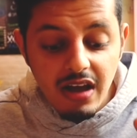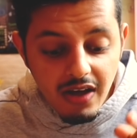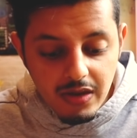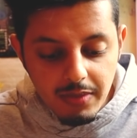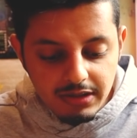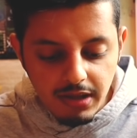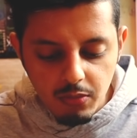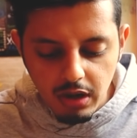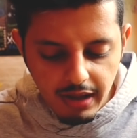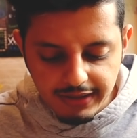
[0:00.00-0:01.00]
هذا
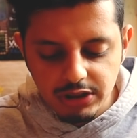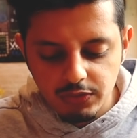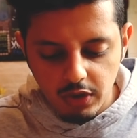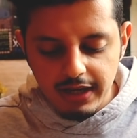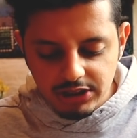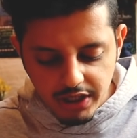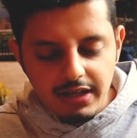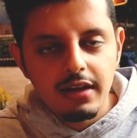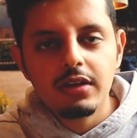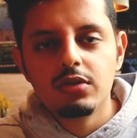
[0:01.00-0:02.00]
المطعم والله يعني شوفوا على
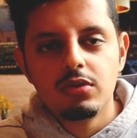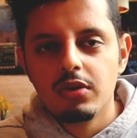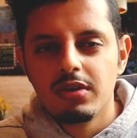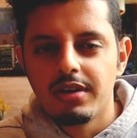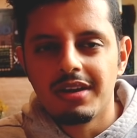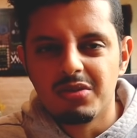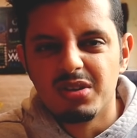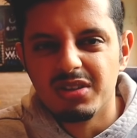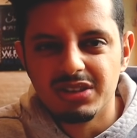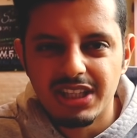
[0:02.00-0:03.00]
شكله يقولون
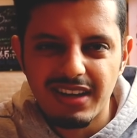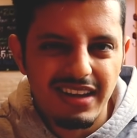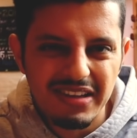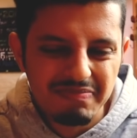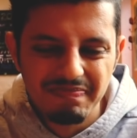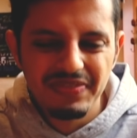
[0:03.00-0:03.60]
انه شكله